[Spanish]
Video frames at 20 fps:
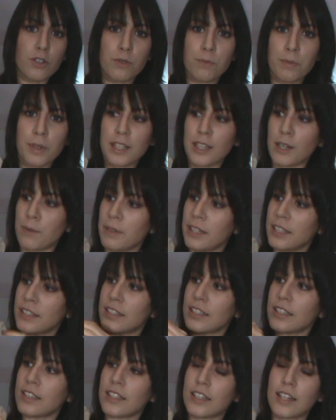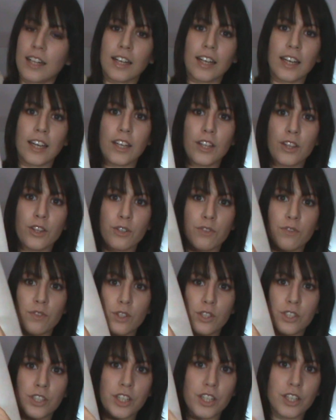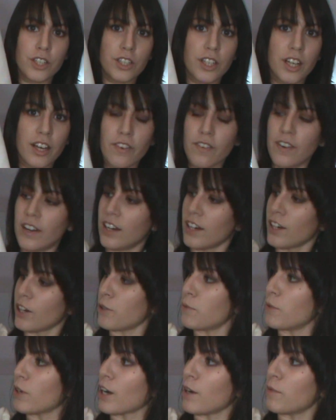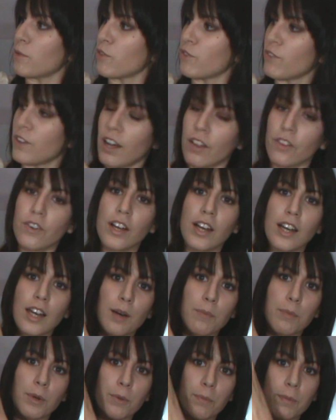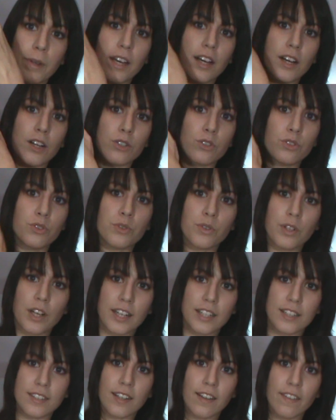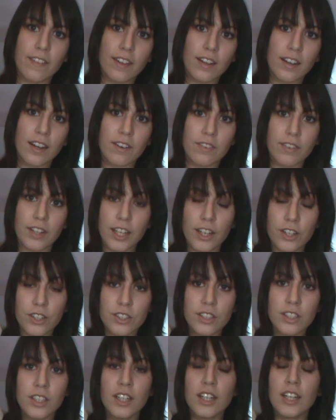completamente, tiene aquí dos bolsillos que van como camuflados en la propia costura esta del abrigo.